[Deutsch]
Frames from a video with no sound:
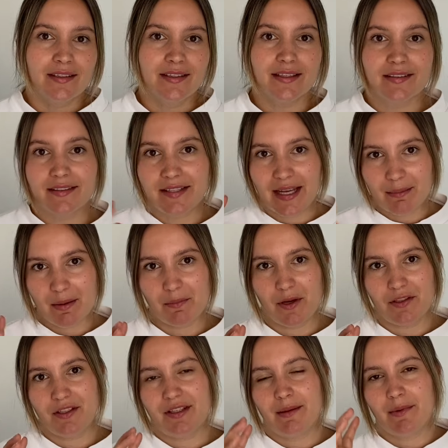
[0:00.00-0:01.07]
Diese Themen
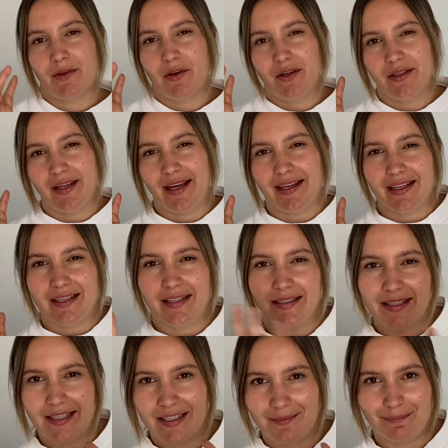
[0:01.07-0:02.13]
möchte ich nämlich heute eigentlich
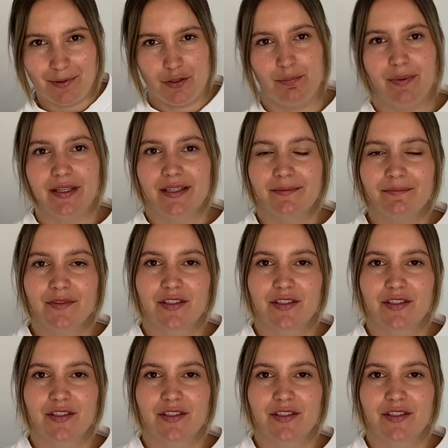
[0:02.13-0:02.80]
nicht bespielen,